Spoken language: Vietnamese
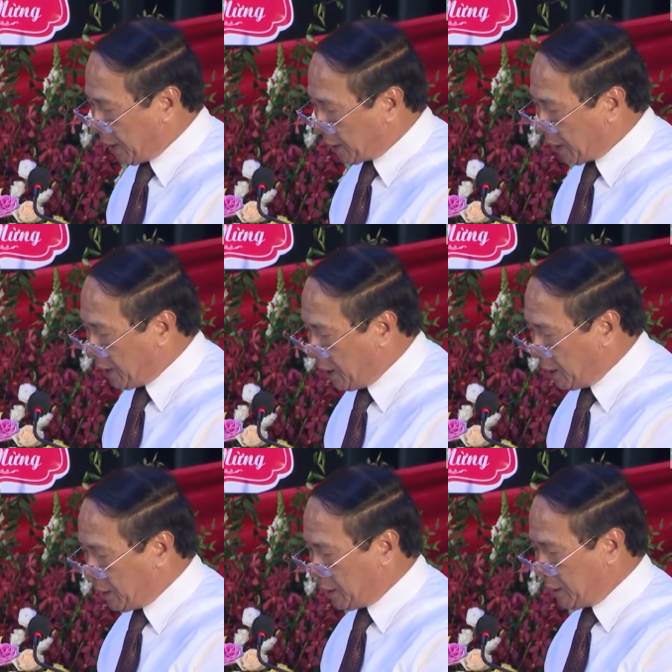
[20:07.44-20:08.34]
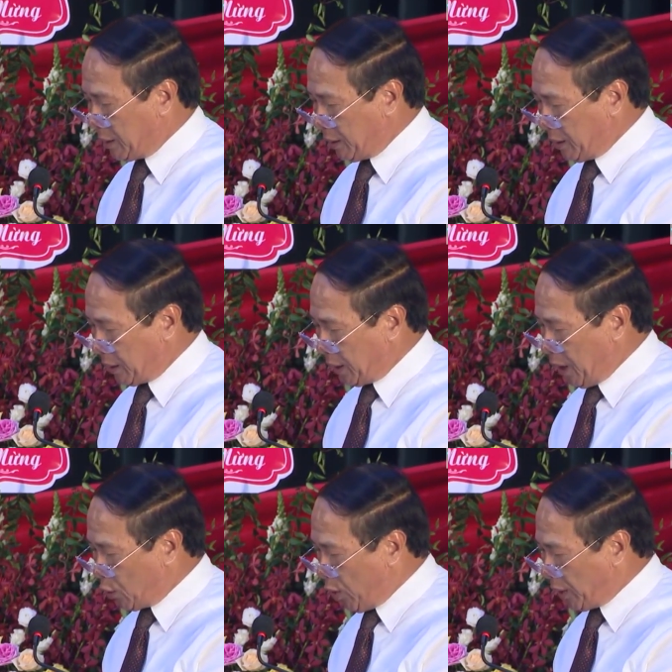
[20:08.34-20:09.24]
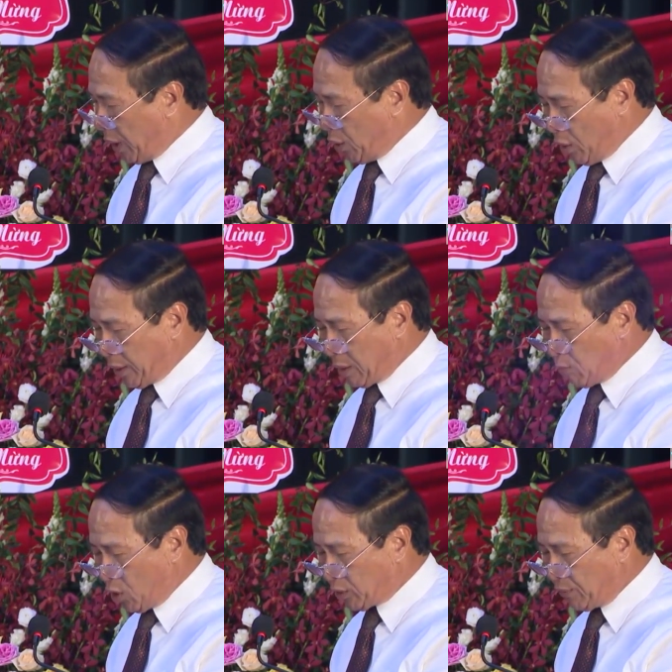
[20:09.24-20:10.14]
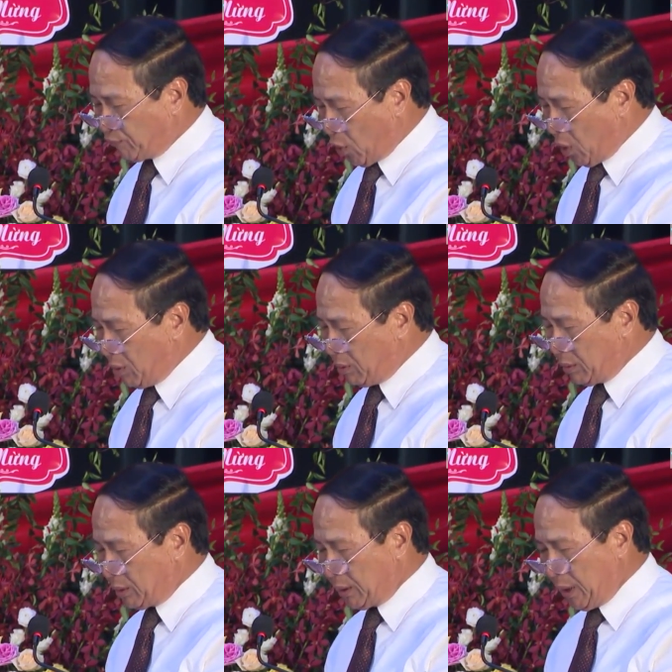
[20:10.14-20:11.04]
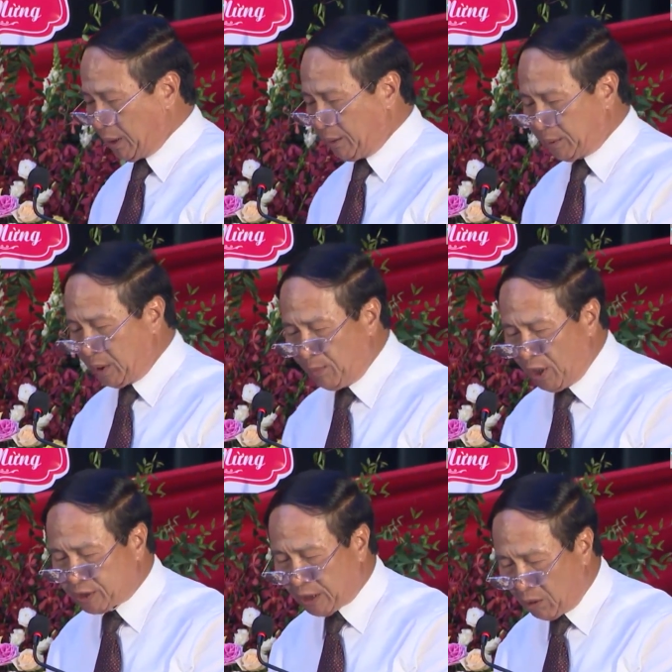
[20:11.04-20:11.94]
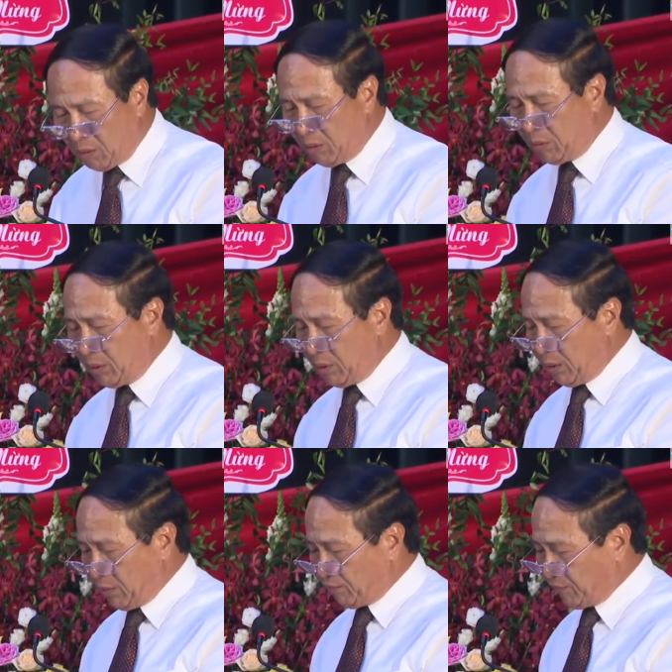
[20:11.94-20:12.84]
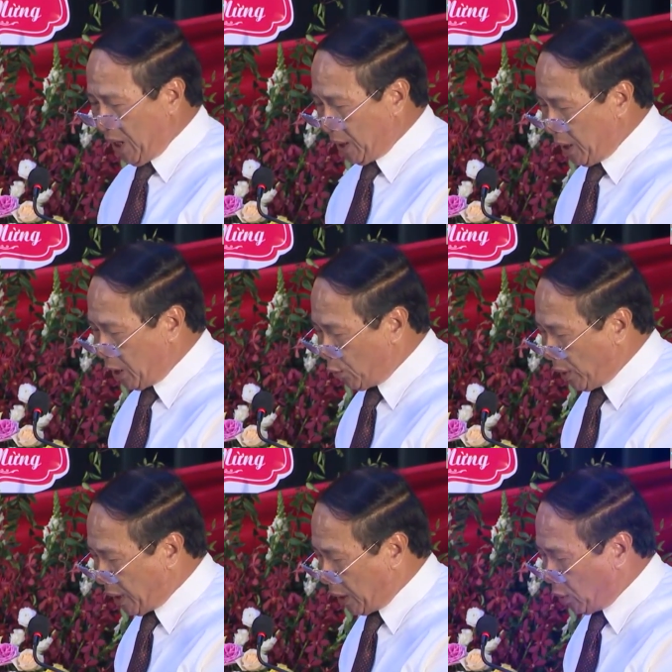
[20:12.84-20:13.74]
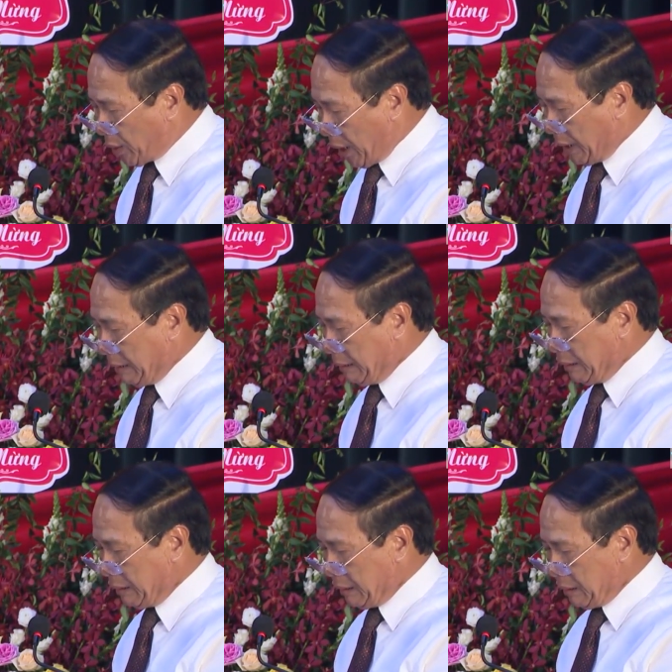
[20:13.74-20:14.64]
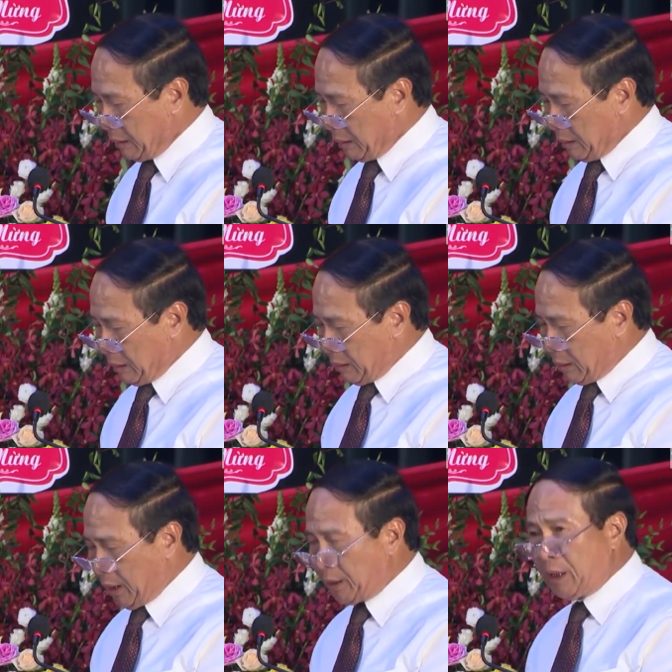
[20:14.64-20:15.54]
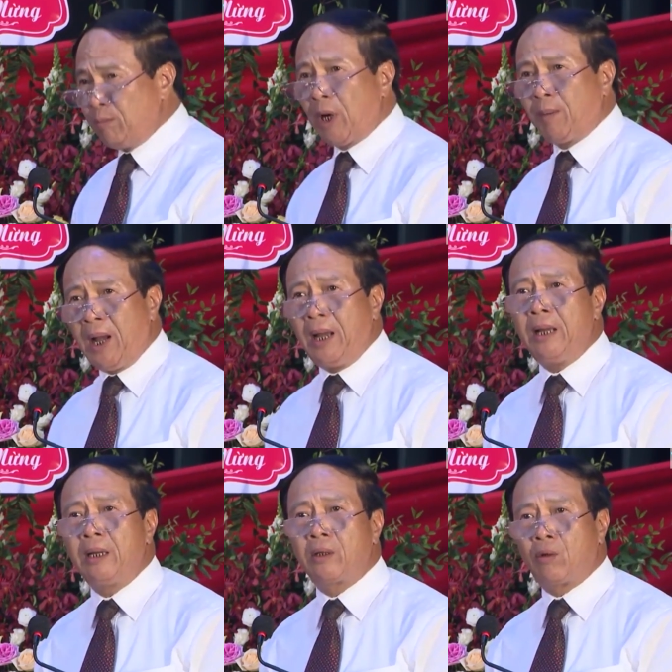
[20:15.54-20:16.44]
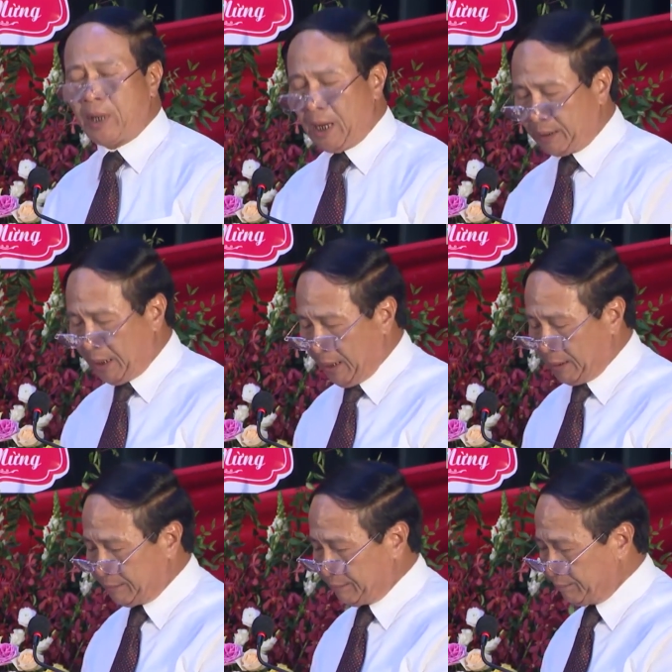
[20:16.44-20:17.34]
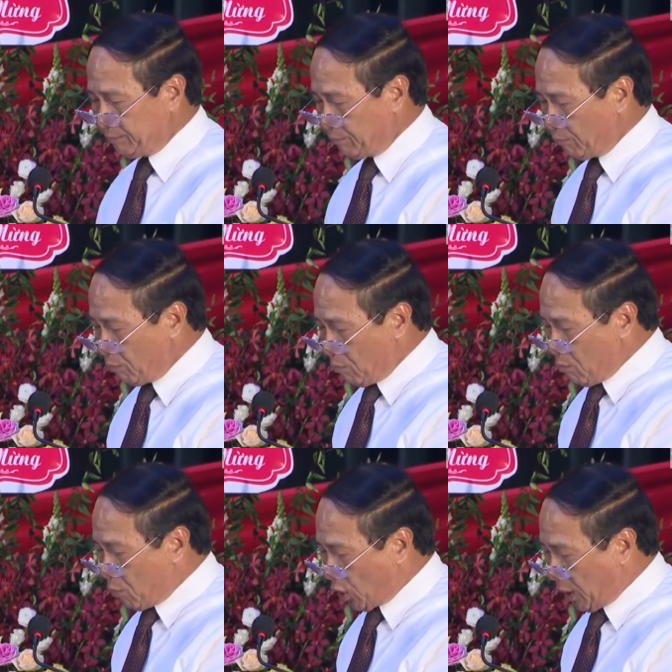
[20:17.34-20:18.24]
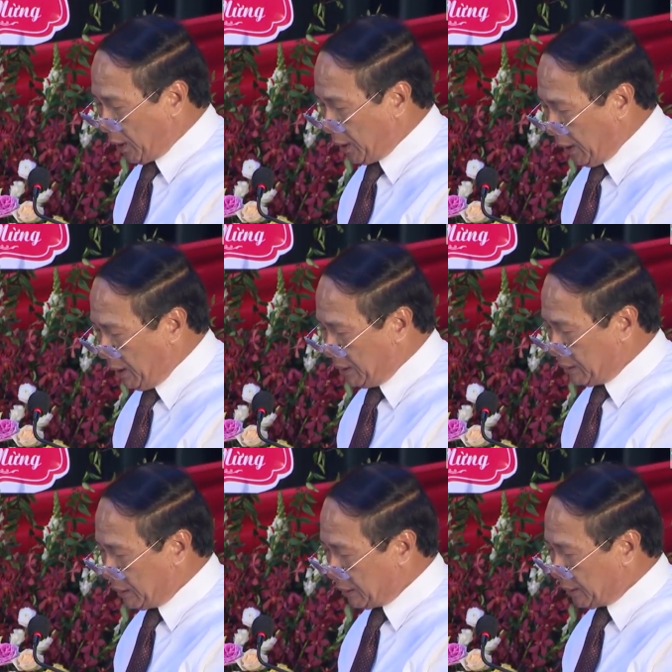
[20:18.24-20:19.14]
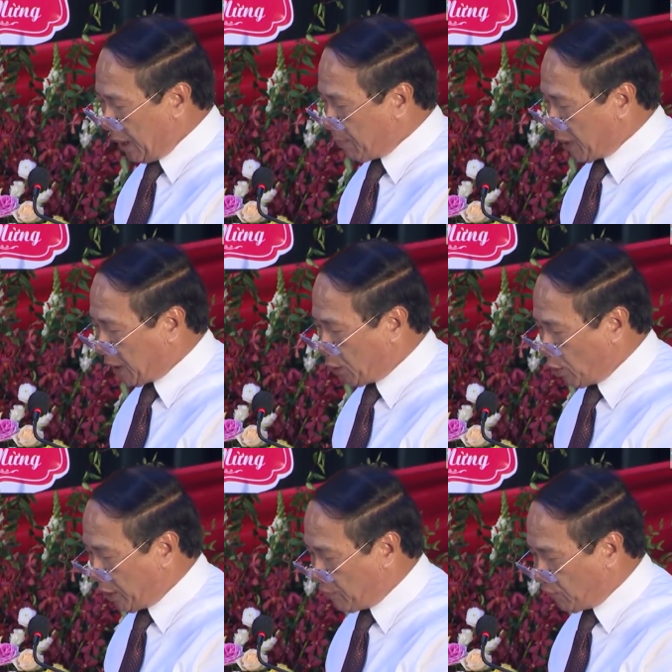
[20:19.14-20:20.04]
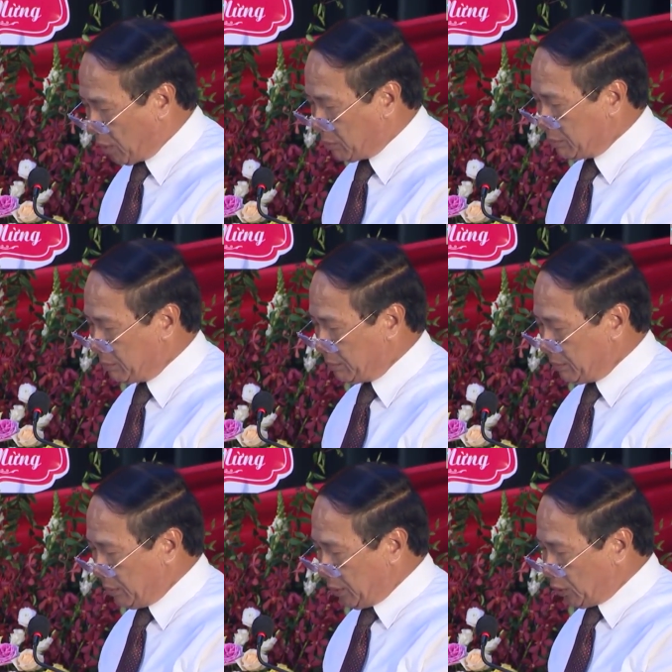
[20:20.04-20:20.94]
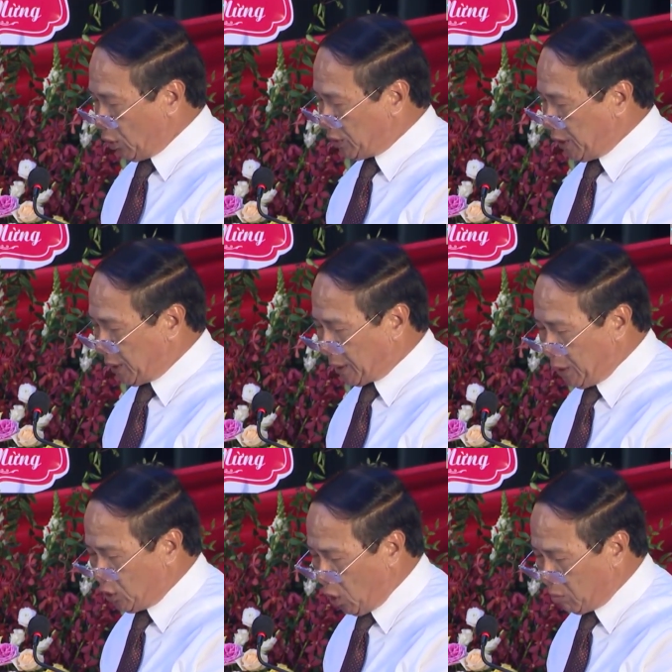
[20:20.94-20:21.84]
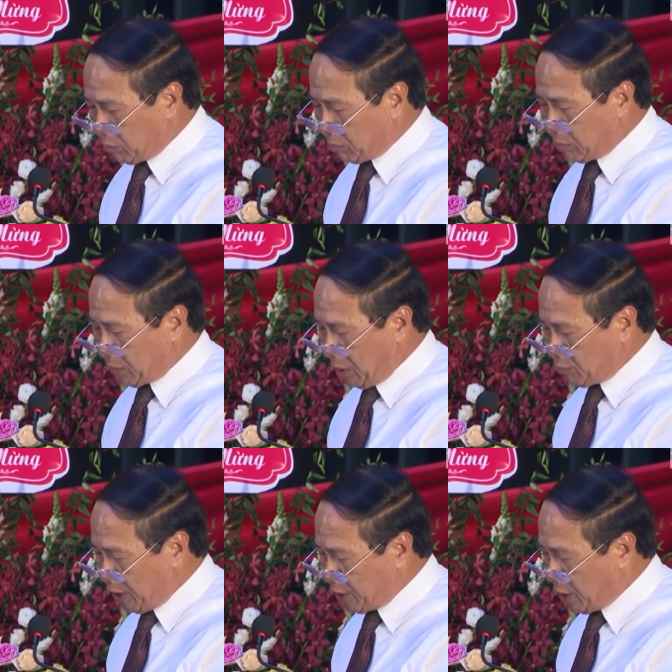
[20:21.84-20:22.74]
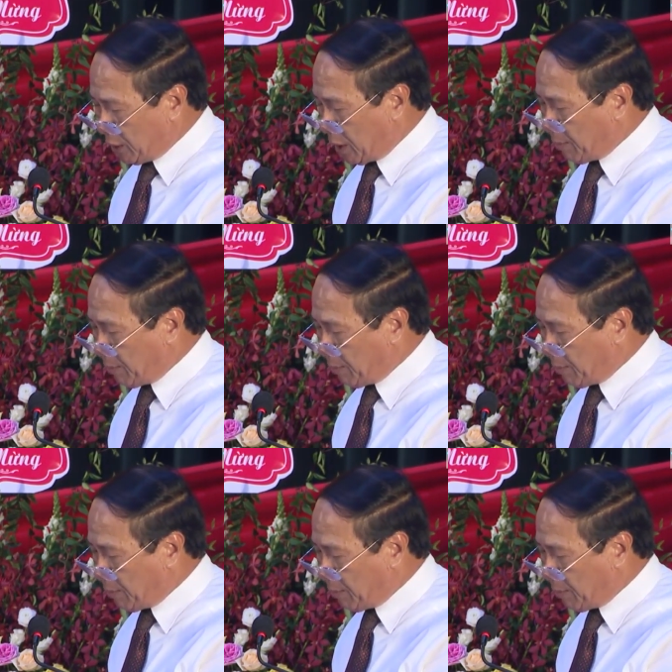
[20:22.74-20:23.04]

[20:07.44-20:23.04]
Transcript: hiện thắng lợi nghị quyết đại hội đảng bộ thành phố lần thứ 16 và nghị quyết đại hội đảng lần thứ 13 của đảng ta. Một lần nữa, thay mặt thành ủy Hải Phòng, tôi xin kính chúc đồng chí Trương Thị